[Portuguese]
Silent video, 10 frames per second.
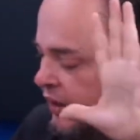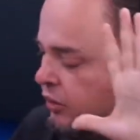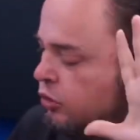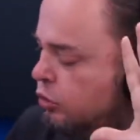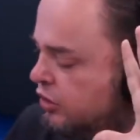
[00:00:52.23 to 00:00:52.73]

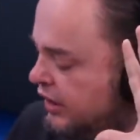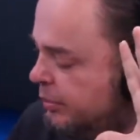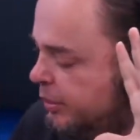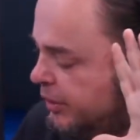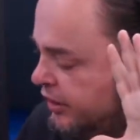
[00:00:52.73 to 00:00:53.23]
assusta da
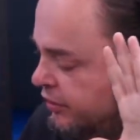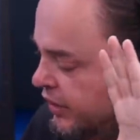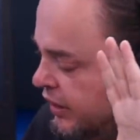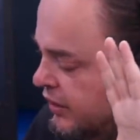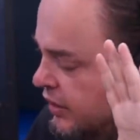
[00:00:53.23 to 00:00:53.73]
primeira
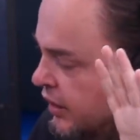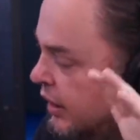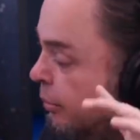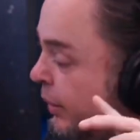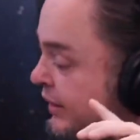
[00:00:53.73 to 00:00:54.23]
vez,
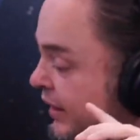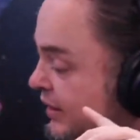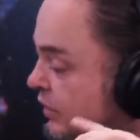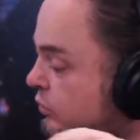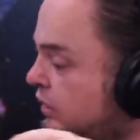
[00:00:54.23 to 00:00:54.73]
mas da
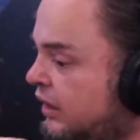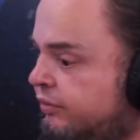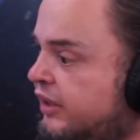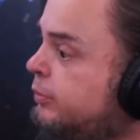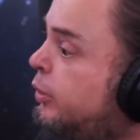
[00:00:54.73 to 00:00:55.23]
segunda ela
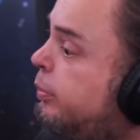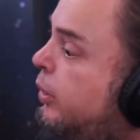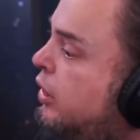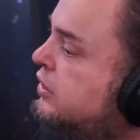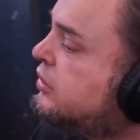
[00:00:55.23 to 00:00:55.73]
faz de
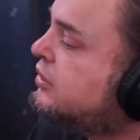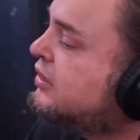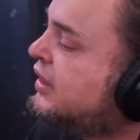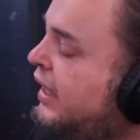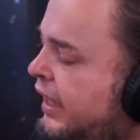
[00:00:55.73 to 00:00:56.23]
propósito
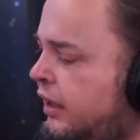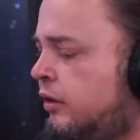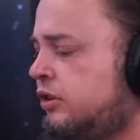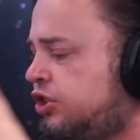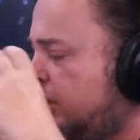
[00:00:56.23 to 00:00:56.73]

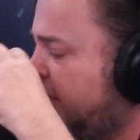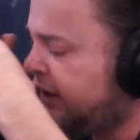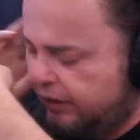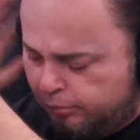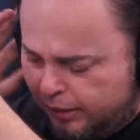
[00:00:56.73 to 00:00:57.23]
ela
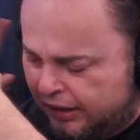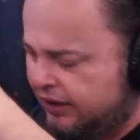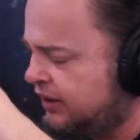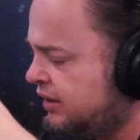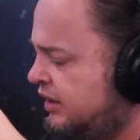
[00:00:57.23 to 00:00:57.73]
cheira,
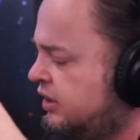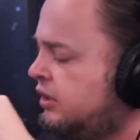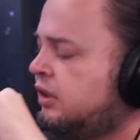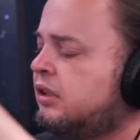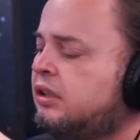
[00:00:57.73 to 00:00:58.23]
balança. Será que isso,
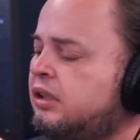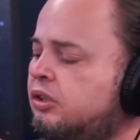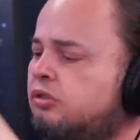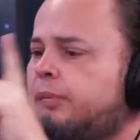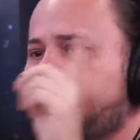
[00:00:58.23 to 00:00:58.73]
acontece a mesma isso é
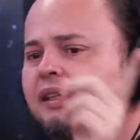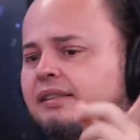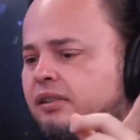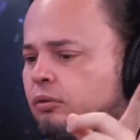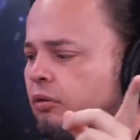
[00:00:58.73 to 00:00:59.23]
coisa? Isso é
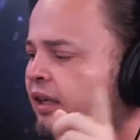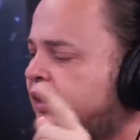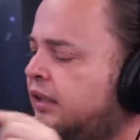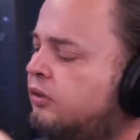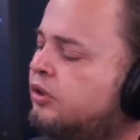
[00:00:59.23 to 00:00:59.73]
parecido com
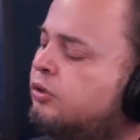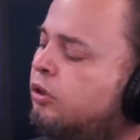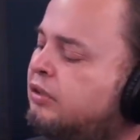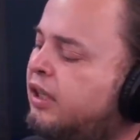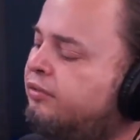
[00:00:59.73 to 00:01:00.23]
aquilo. Se eu
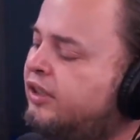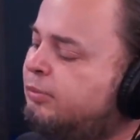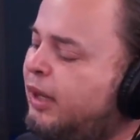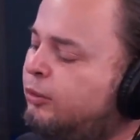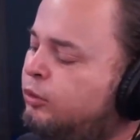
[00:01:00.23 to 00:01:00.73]
soltar, faz
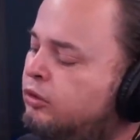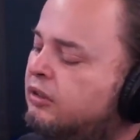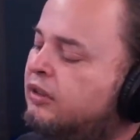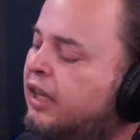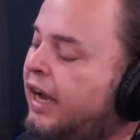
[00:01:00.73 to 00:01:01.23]
barulho,
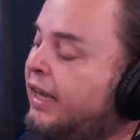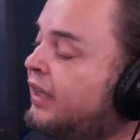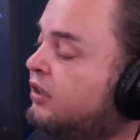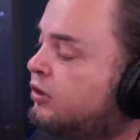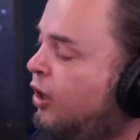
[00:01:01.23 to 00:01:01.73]
é. aí
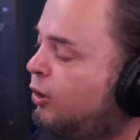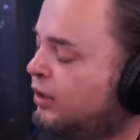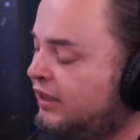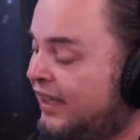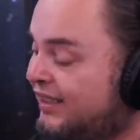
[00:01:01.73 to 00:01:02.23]
ela é
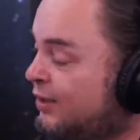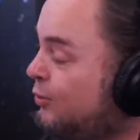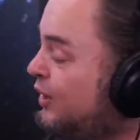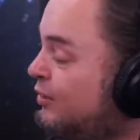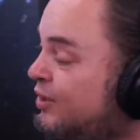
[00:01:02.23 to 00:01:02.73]
solta assim, e da
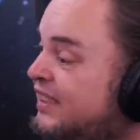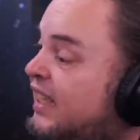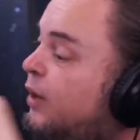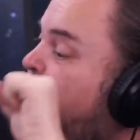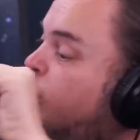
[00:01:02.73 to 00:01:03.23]
segunda vez ela
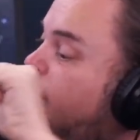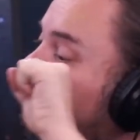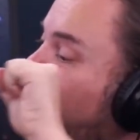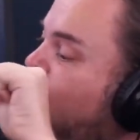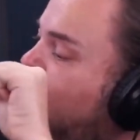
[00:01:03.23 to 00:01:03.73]

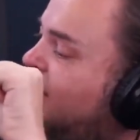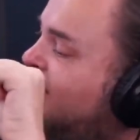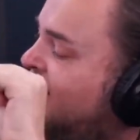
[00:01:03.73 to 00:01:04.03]
comemora.